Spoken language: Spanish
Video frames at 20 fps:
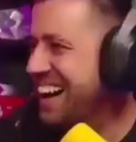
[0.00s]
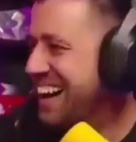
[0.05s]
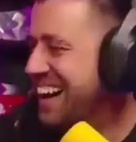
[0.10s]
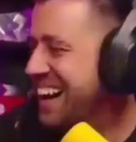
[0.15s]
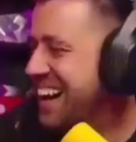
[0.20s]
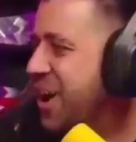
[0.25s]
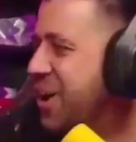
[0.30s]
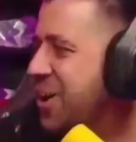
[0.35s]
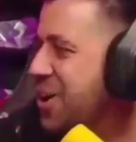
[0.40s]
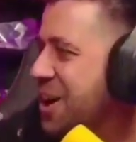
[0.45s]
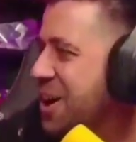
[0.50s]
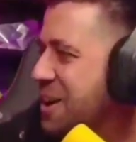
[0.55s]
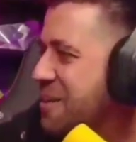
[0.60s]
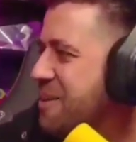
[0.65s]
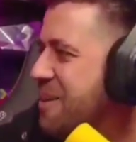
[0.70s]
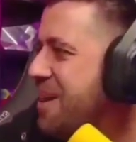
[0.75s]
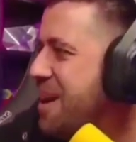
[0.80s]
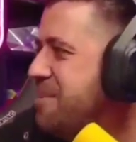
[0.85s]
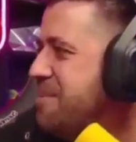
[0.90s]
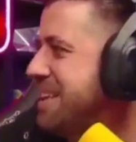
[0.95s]
Ojo que me va
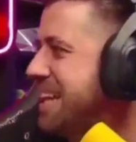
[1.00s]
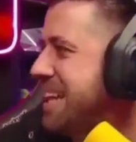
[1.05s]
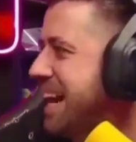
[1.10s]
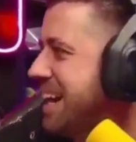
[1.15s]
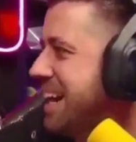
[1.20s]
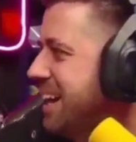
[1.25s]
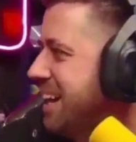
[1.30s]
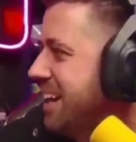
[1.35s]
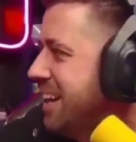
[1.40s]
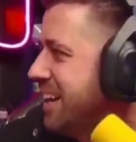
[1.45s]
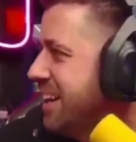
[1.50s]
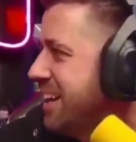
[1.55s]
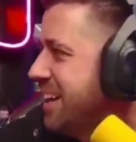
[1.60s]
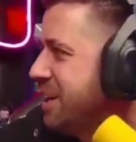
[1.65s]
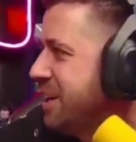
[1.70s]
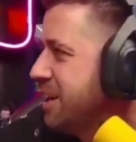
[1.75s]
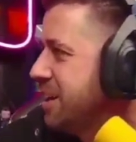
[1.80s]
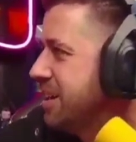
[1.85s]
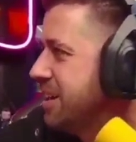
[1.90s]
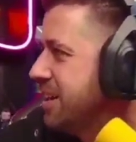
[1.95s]
a imitar, ¿eh?
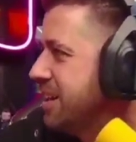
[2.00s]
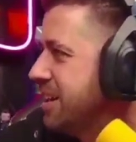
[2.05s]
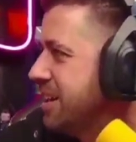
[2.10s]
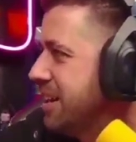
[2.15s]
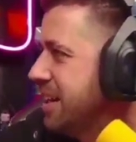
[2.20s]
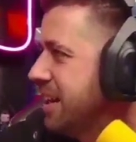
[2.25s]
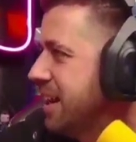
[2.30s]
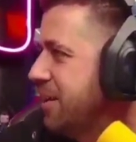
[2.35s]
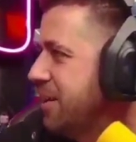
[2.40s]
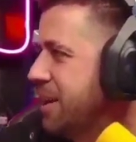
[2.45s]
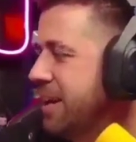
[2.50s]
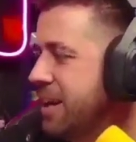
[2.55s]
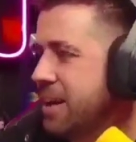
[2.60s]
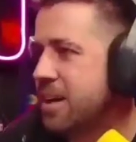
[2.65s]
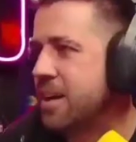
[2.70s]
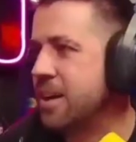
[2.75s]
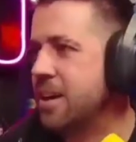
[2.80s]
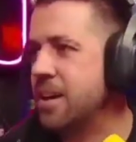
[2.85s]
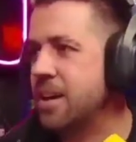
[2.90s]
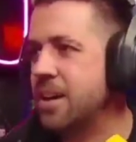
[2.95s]
A ver.
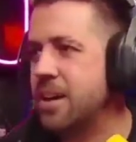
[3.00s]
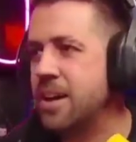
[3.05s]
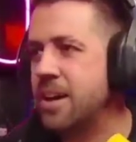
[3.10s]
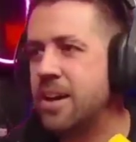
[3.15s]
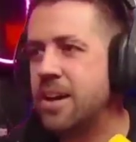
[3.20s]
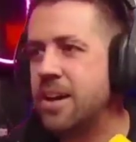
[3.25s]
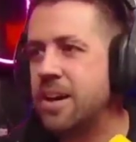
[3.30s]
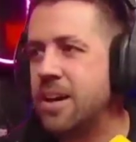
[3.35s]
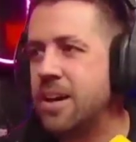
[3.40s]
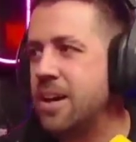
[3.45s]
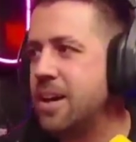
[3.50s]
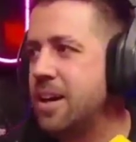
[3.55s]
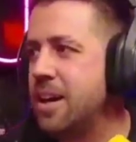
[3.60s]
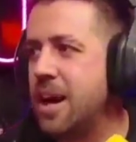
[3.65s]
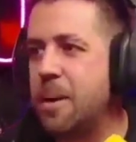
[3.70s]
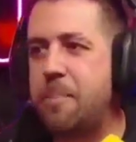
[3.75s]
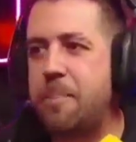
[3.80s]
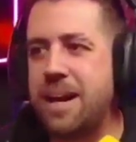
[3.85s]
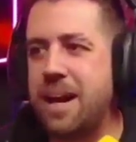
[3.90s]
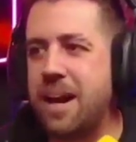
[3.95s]

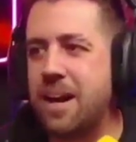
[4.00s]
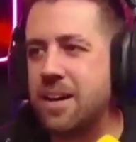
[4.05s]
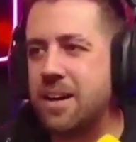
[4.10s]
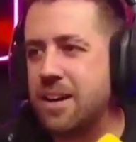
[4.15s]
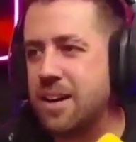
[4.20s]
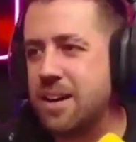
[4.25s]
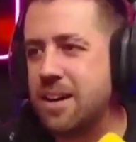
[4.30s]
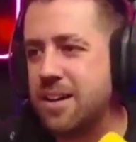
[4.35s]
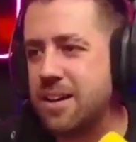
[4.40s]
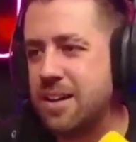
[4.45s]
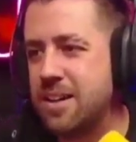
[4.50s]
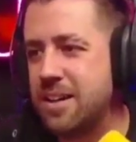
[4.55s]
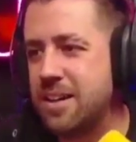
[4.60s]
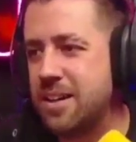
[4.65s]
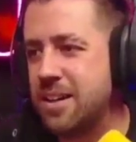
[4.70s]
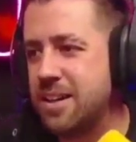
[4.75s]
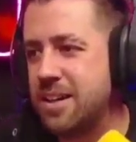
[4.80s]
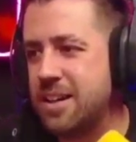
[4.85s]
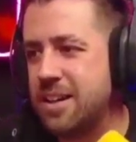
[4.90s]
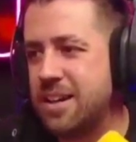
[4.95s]
Espera.
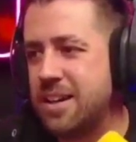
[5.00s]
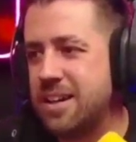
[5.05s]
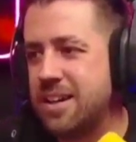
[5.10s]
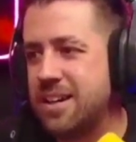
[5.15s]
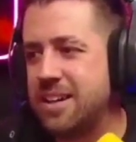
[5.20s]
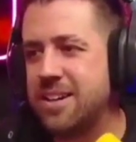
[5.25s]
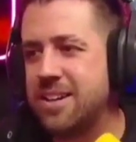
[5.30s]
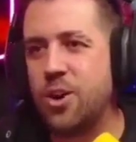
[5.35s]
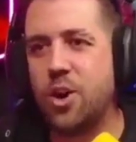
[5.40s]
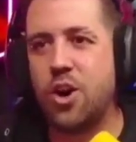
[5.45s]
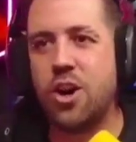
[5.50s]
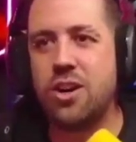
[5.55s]
Ojo.